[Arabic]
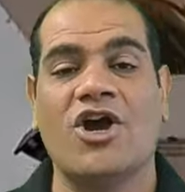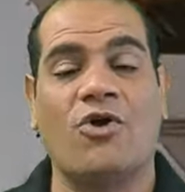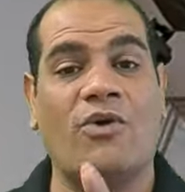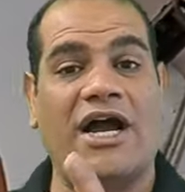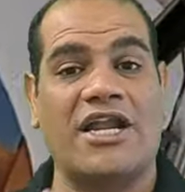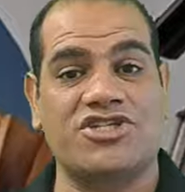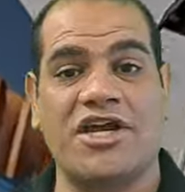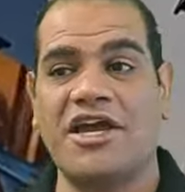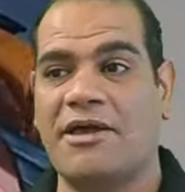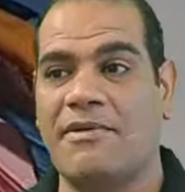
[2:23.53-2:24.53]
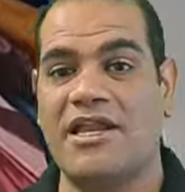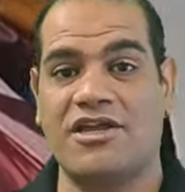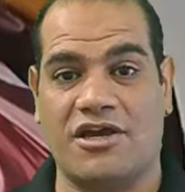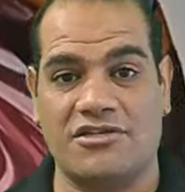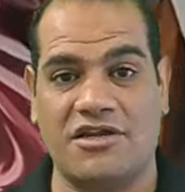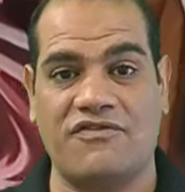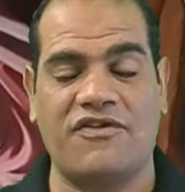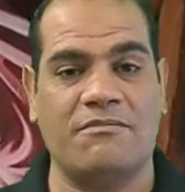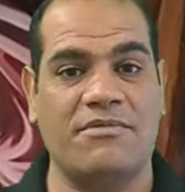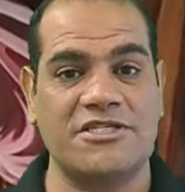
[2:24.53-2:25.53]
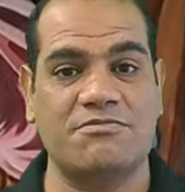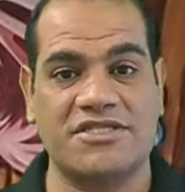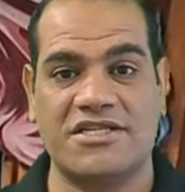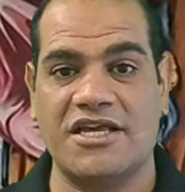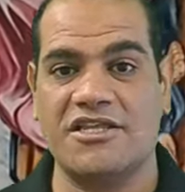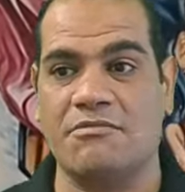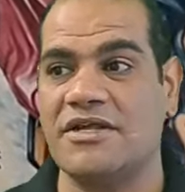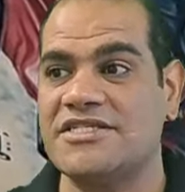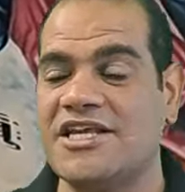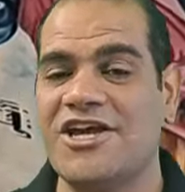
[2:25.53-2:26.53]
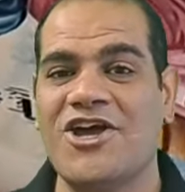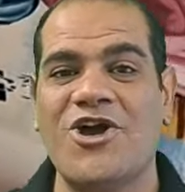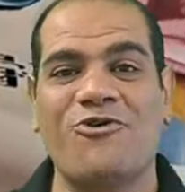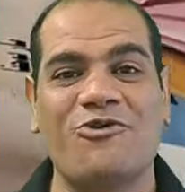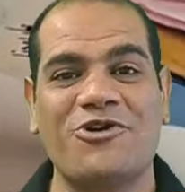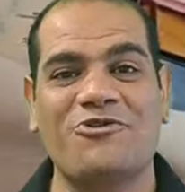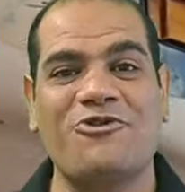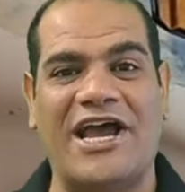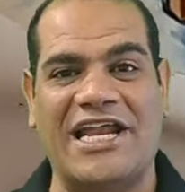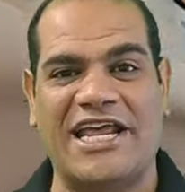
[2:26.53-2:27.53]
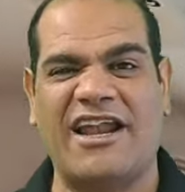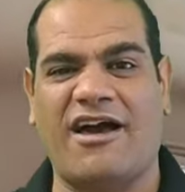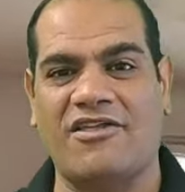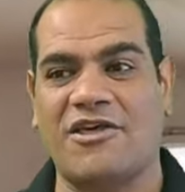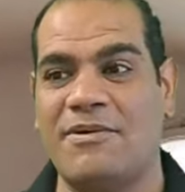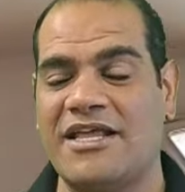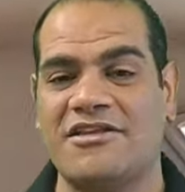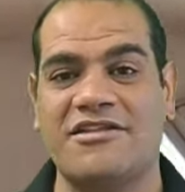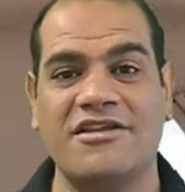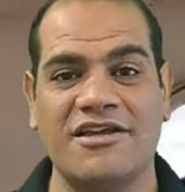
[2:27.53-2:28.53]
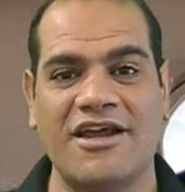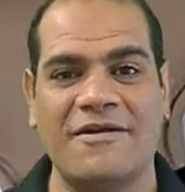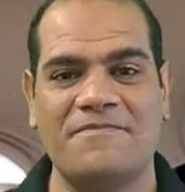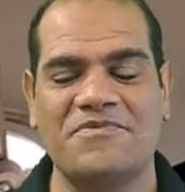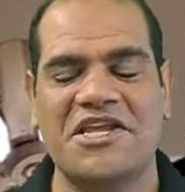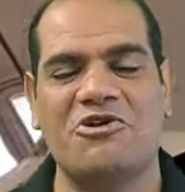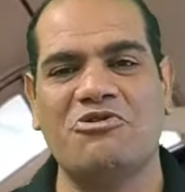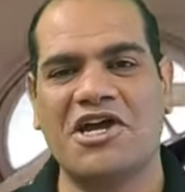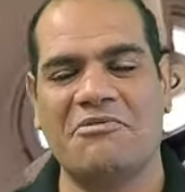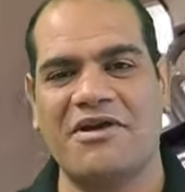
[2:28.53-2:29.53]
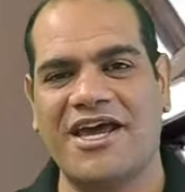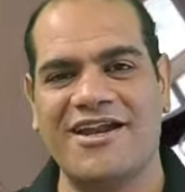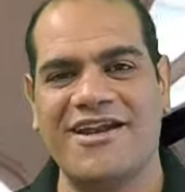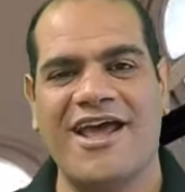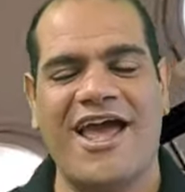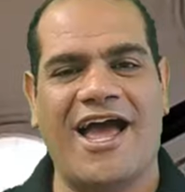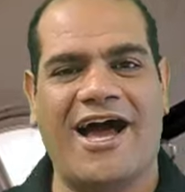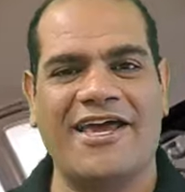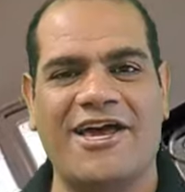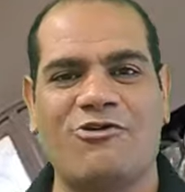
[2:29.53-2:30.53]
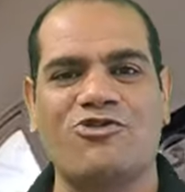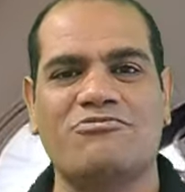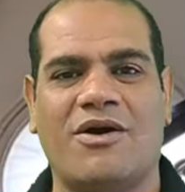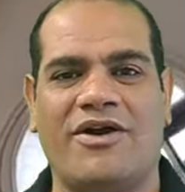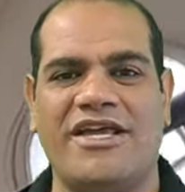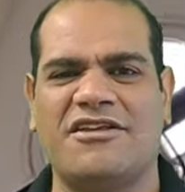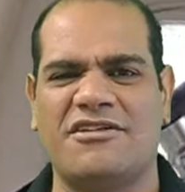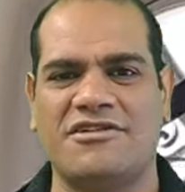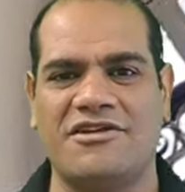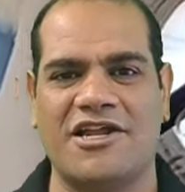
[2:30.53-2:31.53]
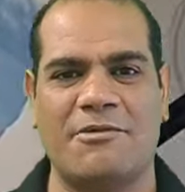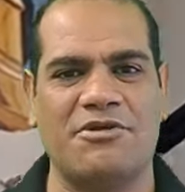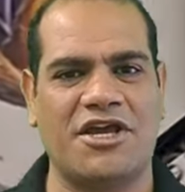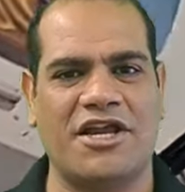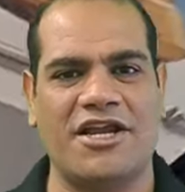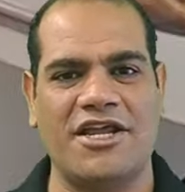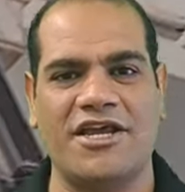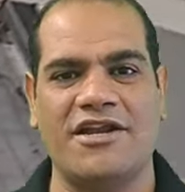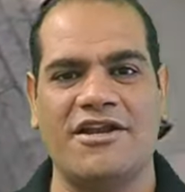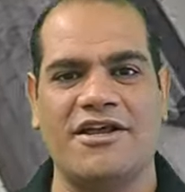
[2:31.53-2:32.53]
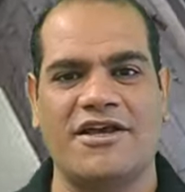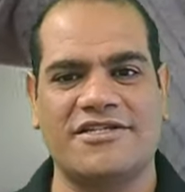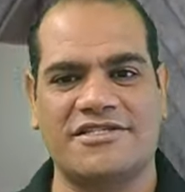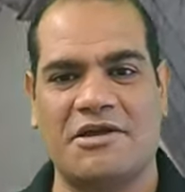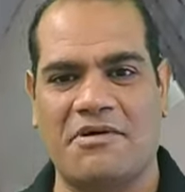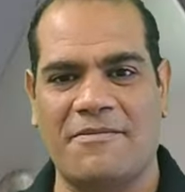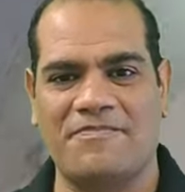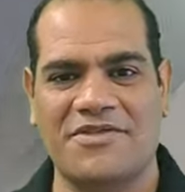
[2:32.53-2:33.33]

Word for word: وعلشان كمان يعترف باسم السيد المسيح وانه هينال عذابات كتيره وكمان هياخد مواعيد كتيره باكليل السماء